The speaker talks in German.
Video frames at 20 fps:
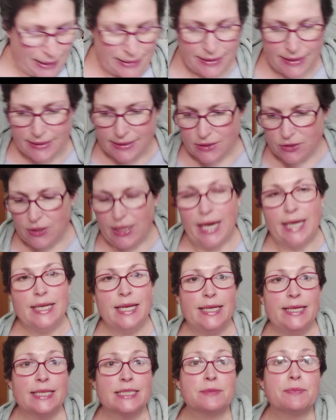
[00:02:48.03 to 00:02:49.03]
packe jetzt
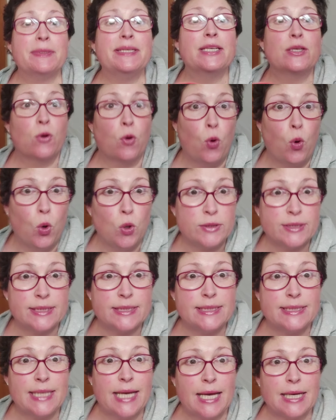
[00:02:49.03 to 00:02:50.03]
zuallererst mal die
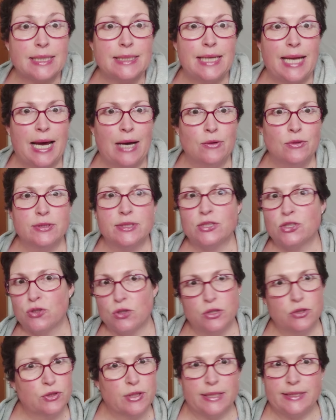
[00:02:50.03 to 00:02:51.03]
großen Sachen aus.
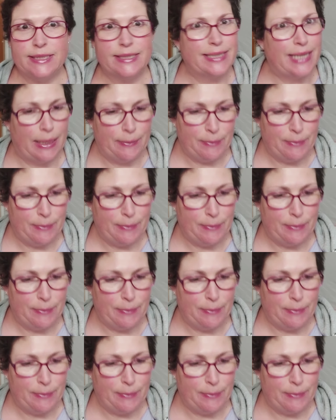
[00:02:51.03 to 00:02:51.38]
Entschuldigung, dass die